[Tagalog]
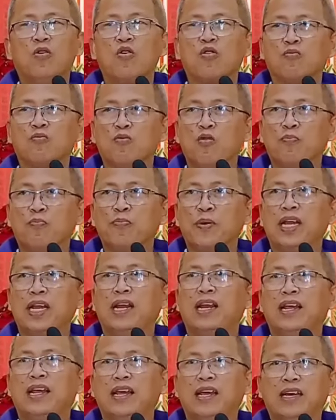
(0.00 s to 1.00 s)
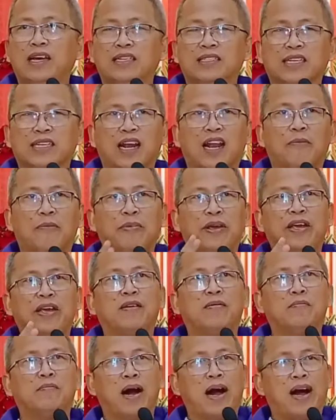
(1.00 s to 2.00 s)
og mupili sa
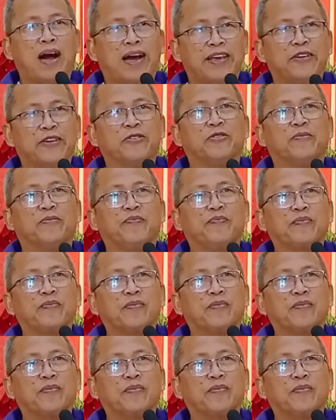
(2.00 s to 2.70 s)
labing maayo